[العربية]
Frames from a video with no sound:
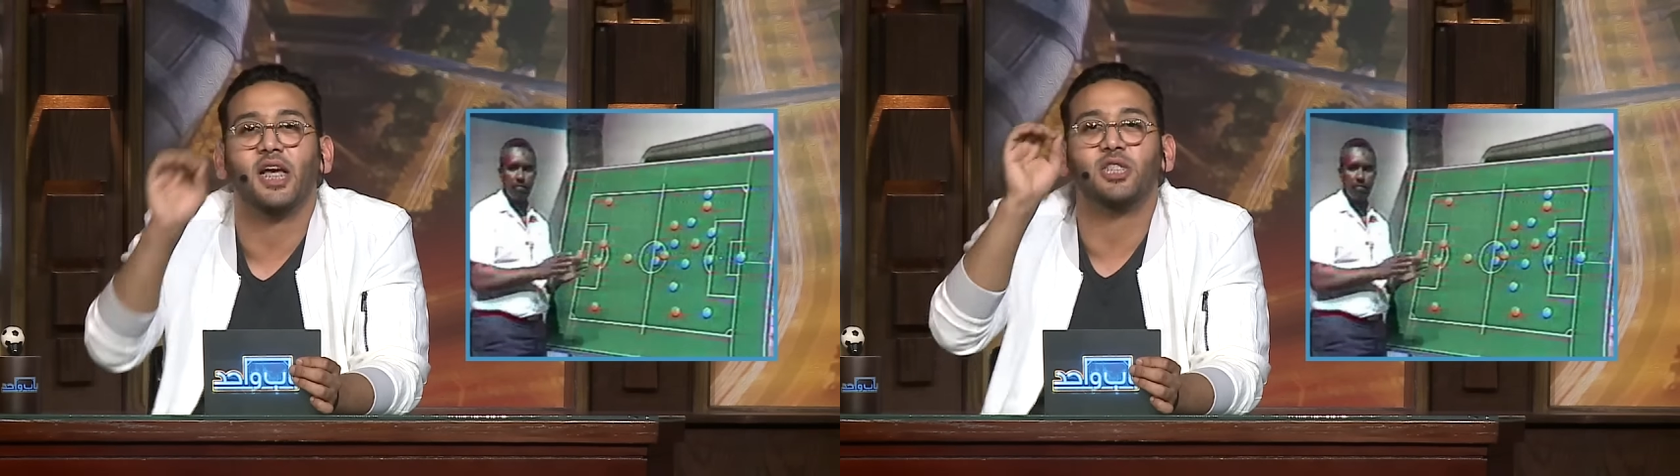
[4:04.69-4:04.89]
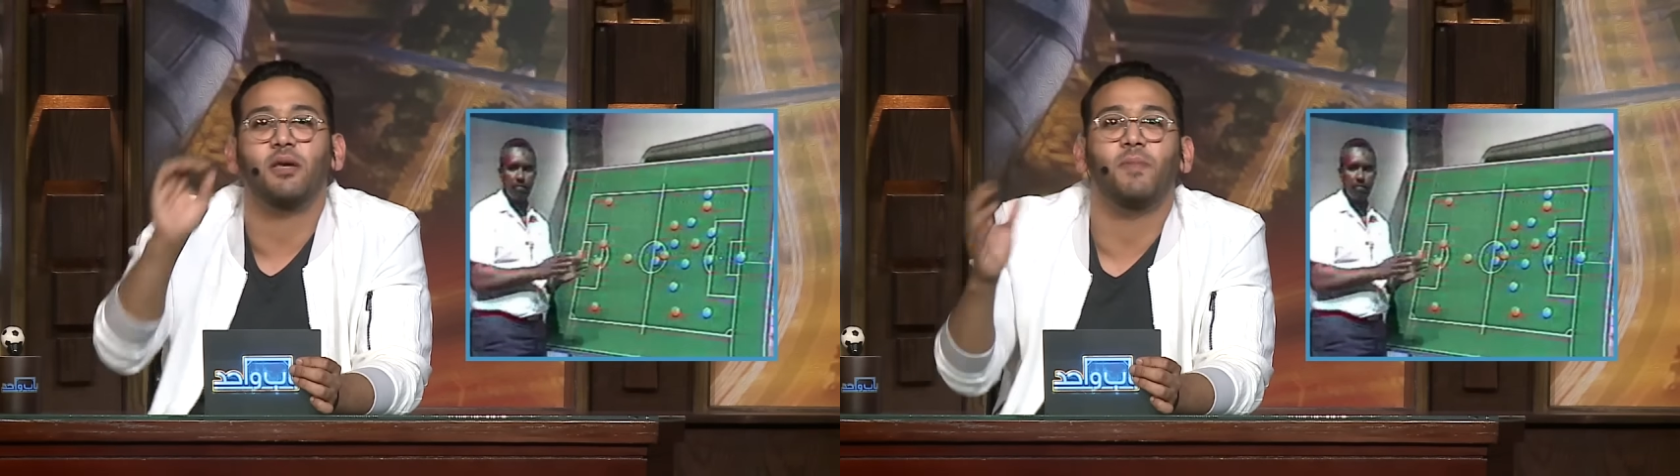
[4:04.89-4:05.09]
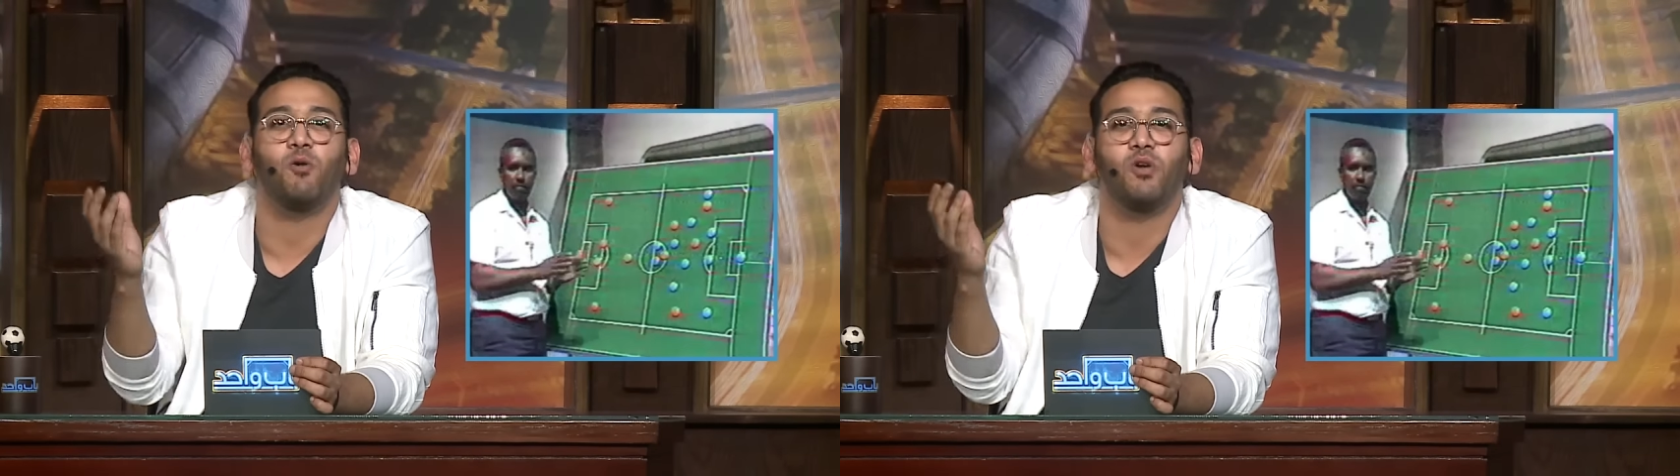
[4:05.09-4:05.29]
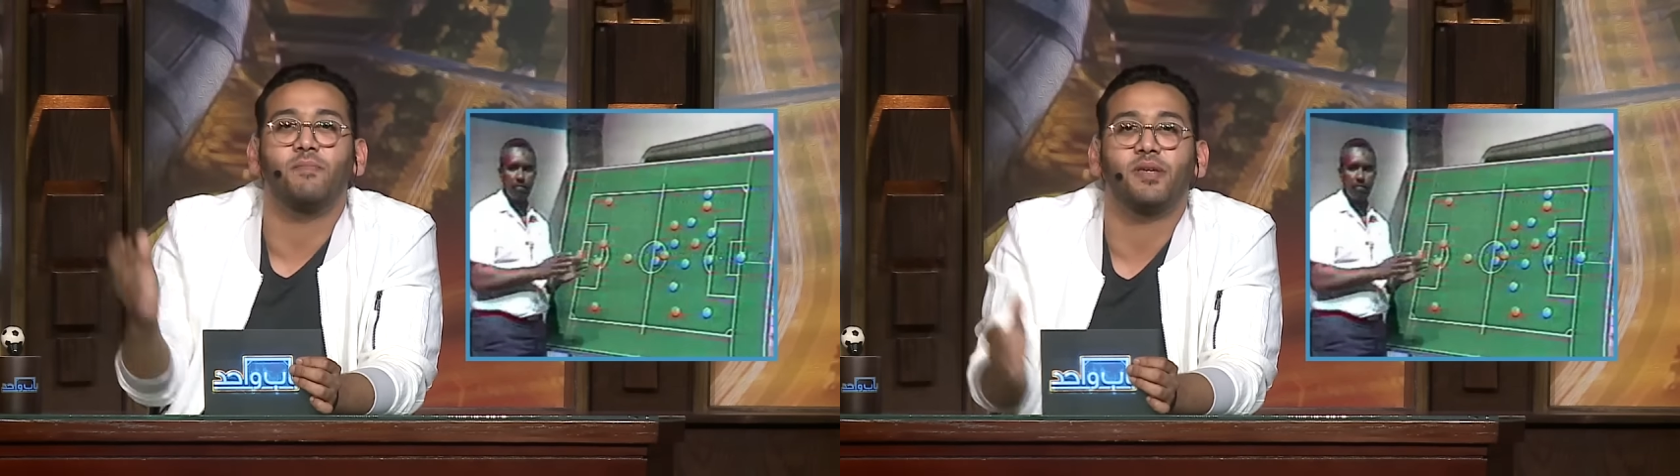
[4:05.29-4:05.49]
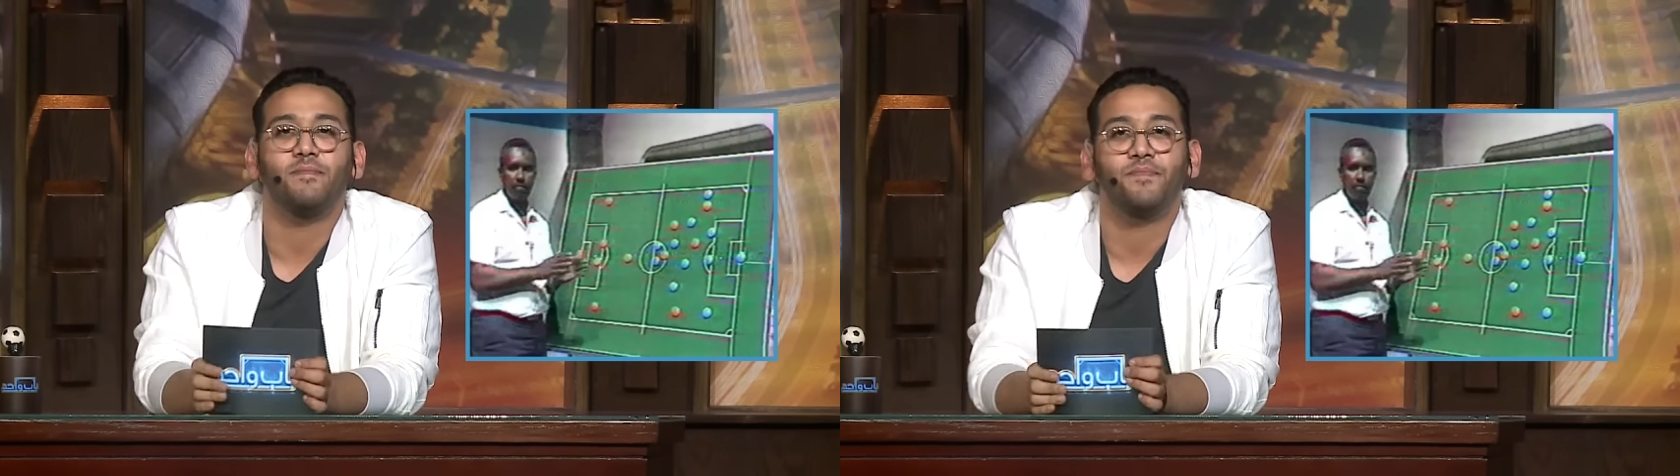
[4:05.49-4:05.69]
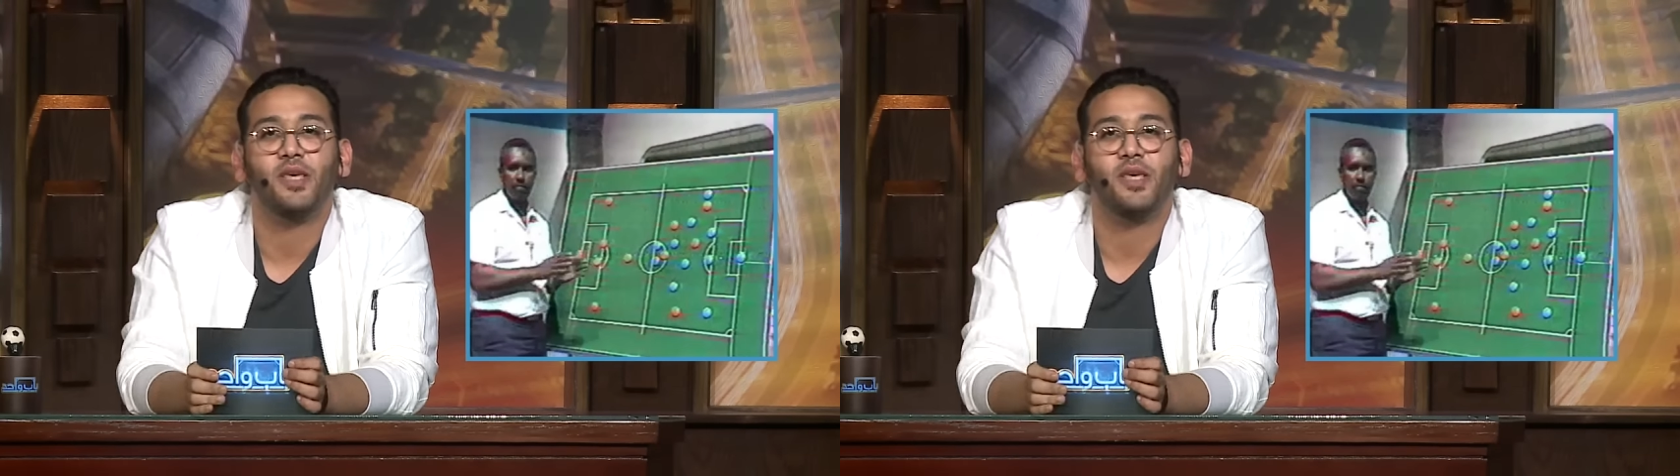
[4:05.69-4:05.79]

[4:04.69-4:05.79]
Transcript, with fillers: الناس زي ما هو يبي